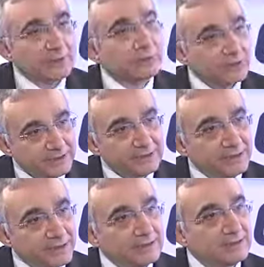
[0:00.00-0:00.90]
Ecco, e
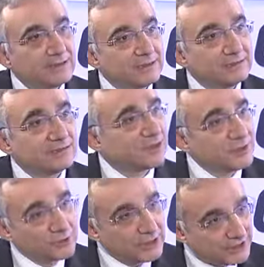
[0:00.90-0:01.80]
il eh,
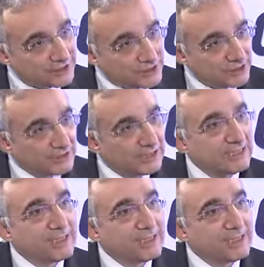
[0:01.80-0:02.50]
disegno di legge?